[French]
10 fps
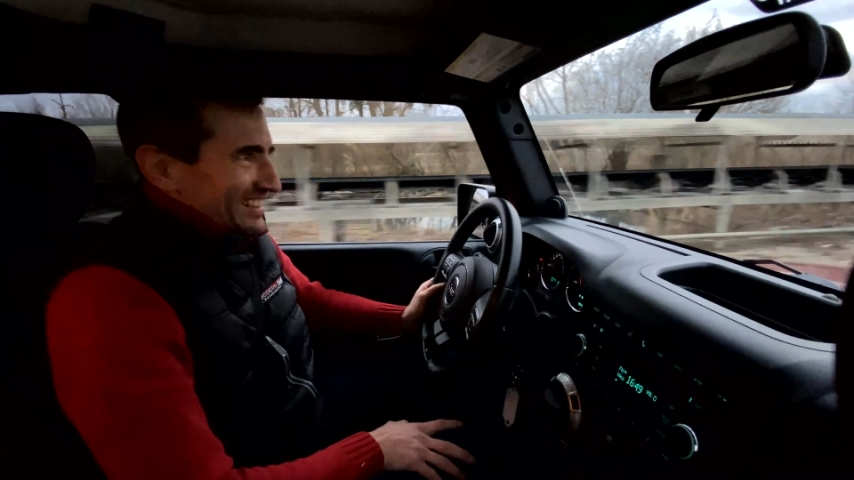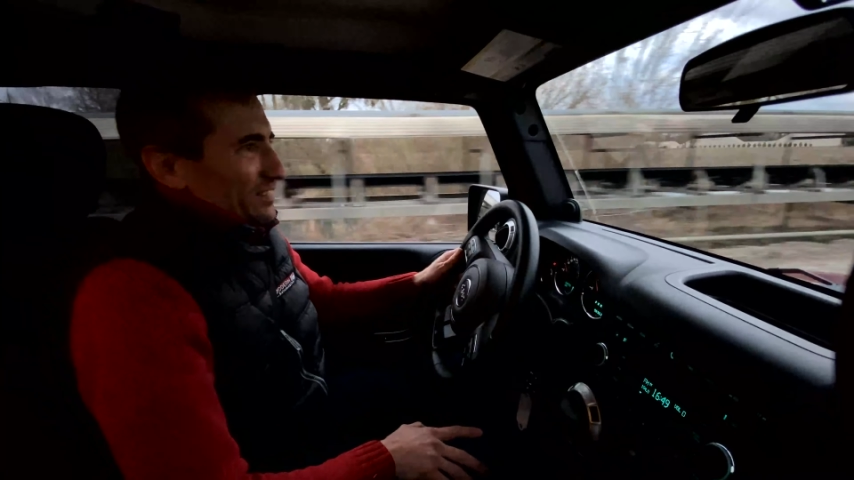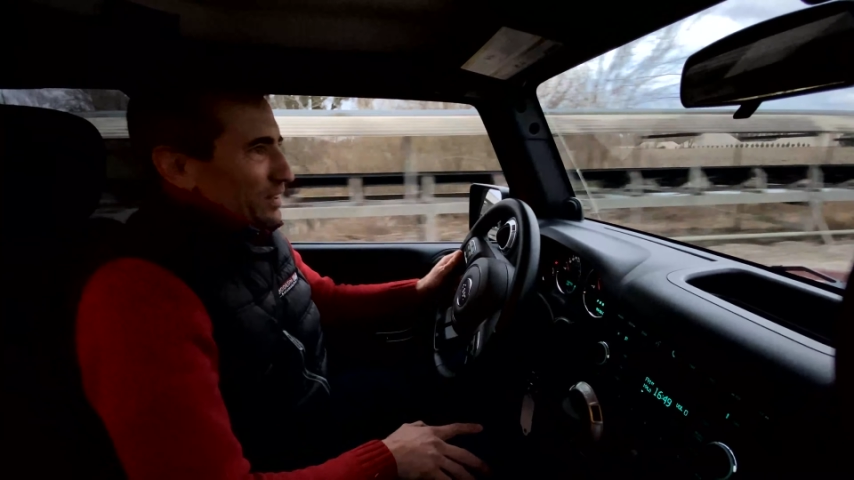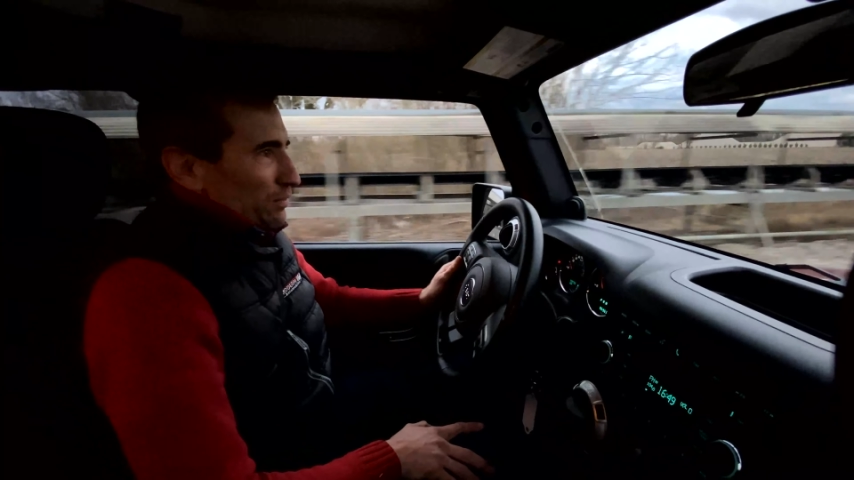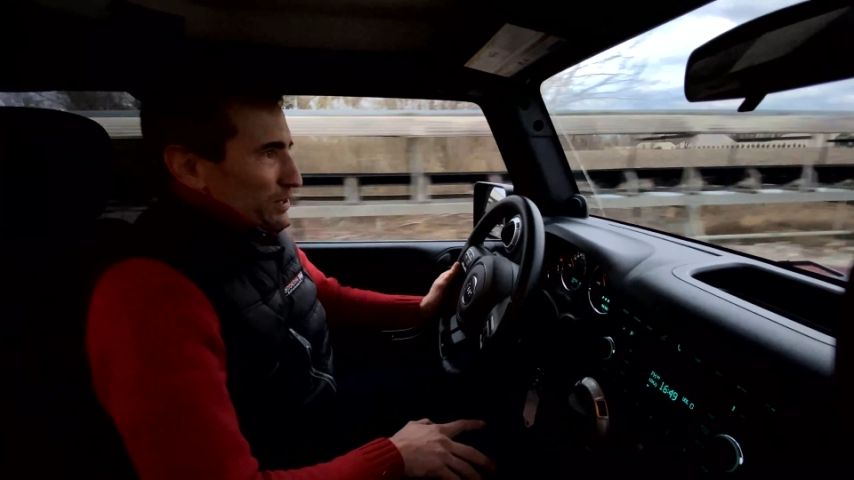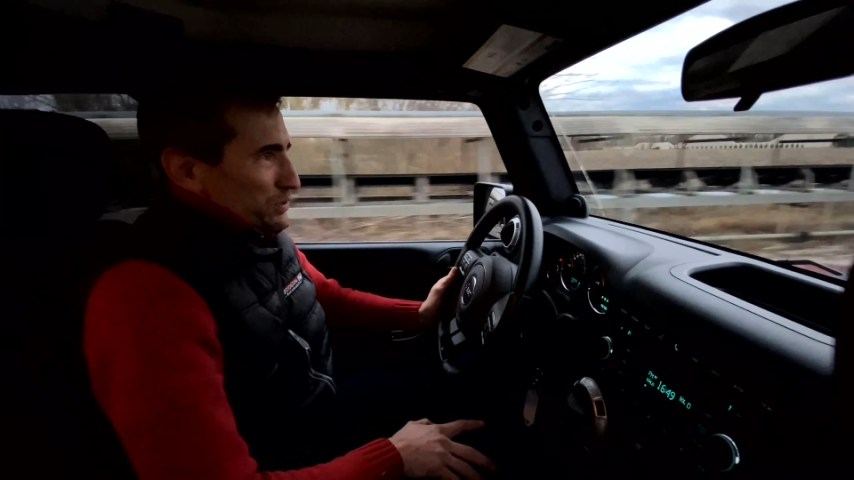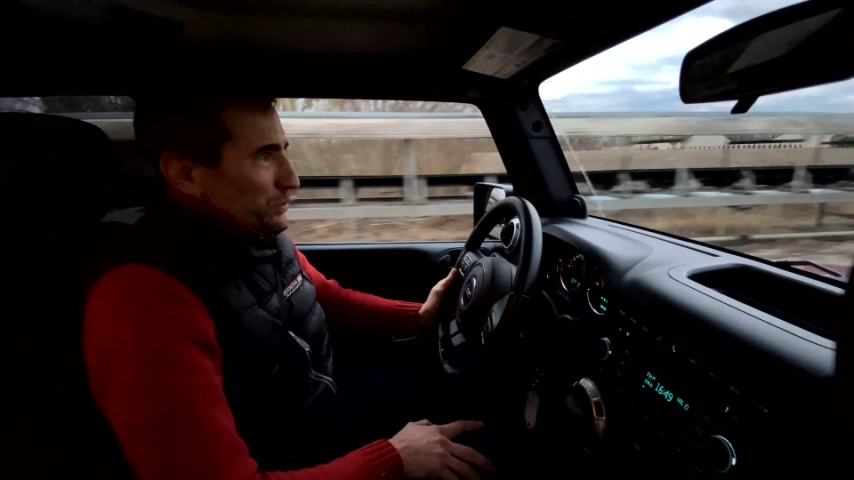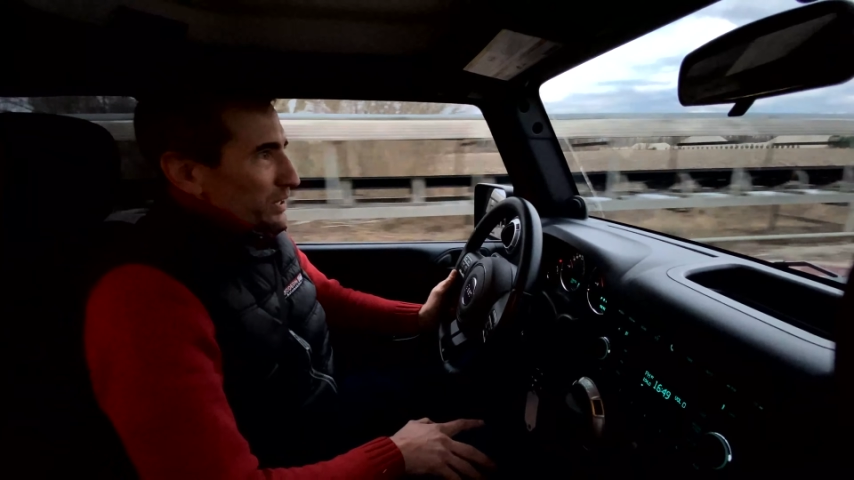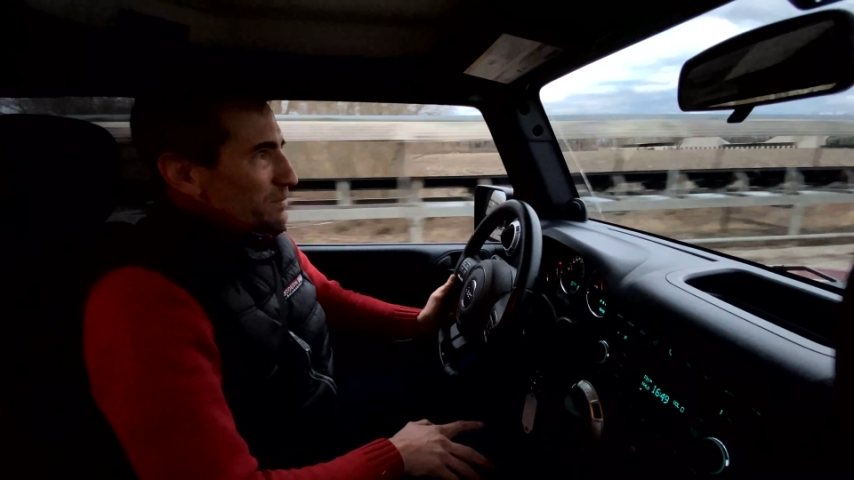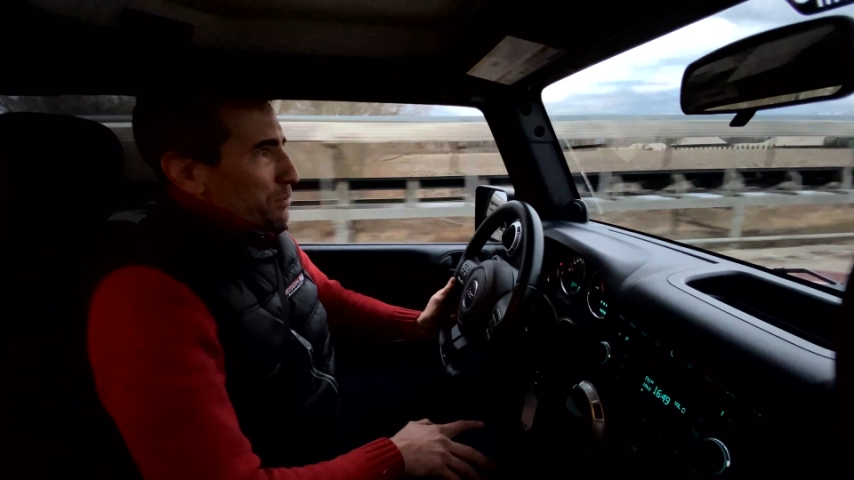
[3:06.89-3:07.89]
La
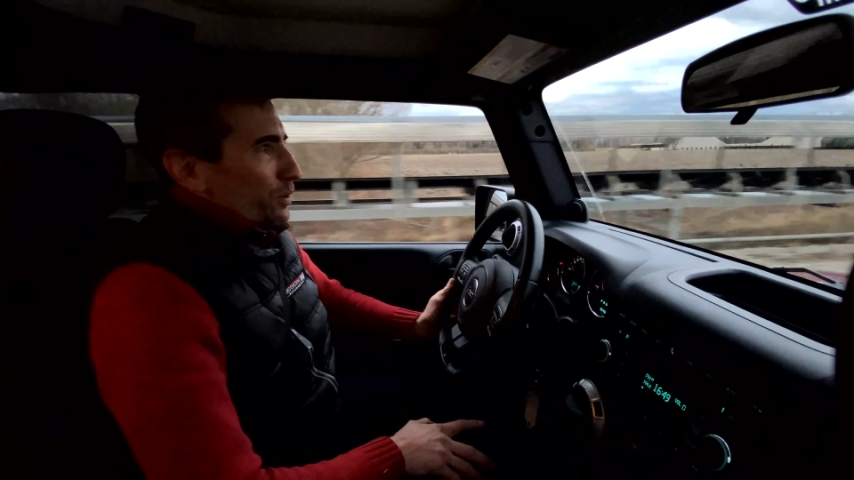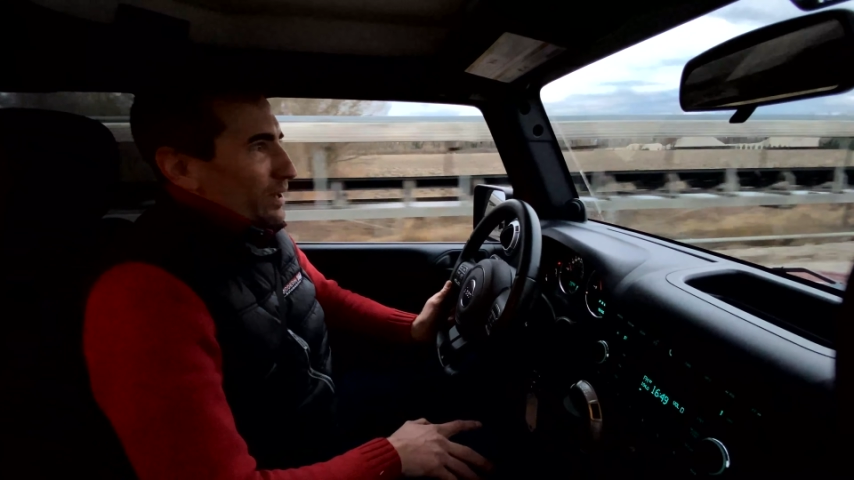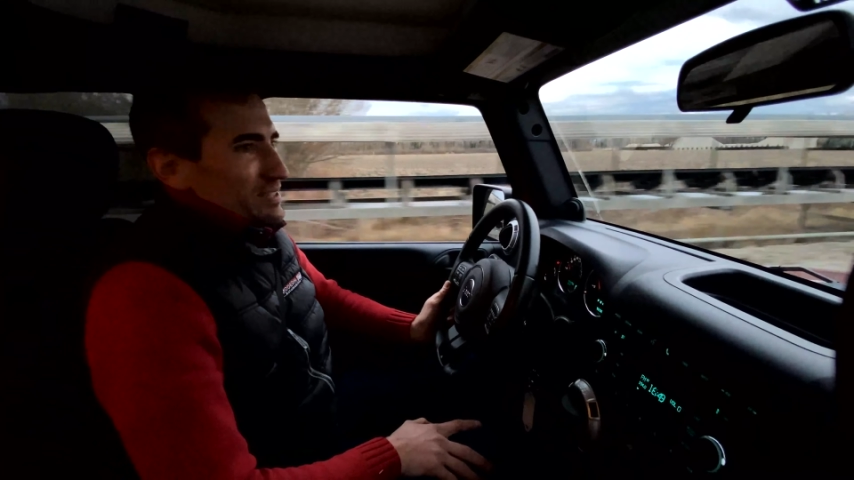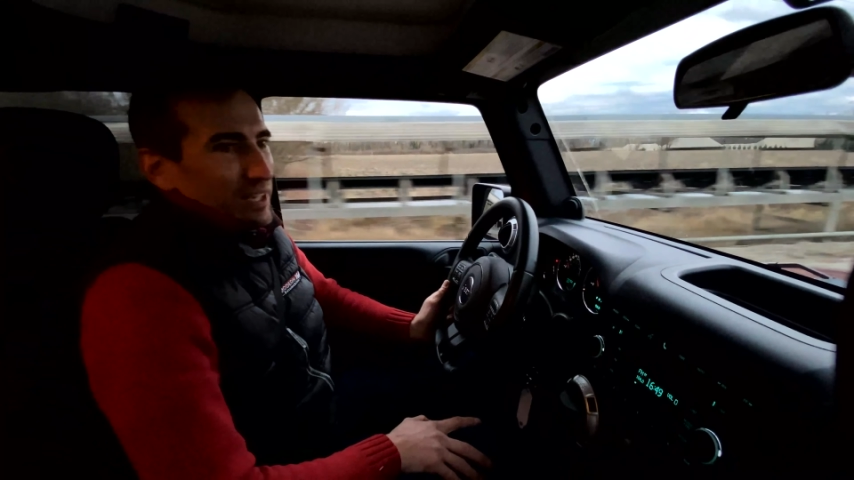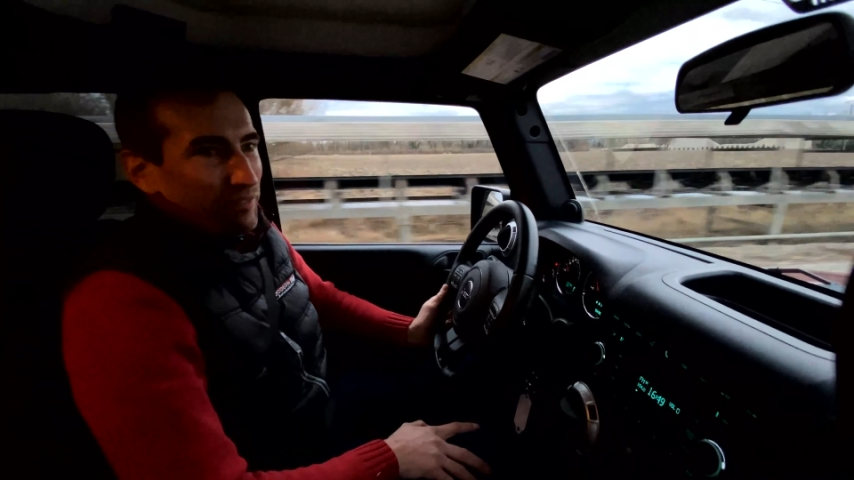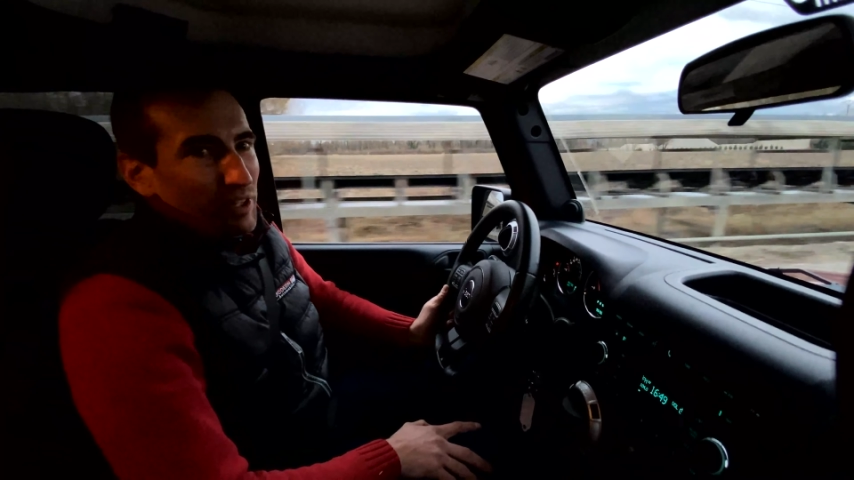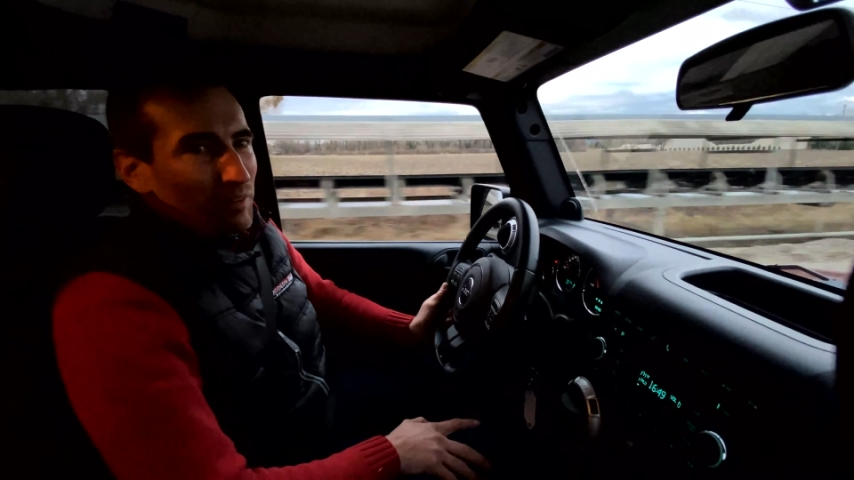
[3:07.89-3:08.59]
voiture qui peut servir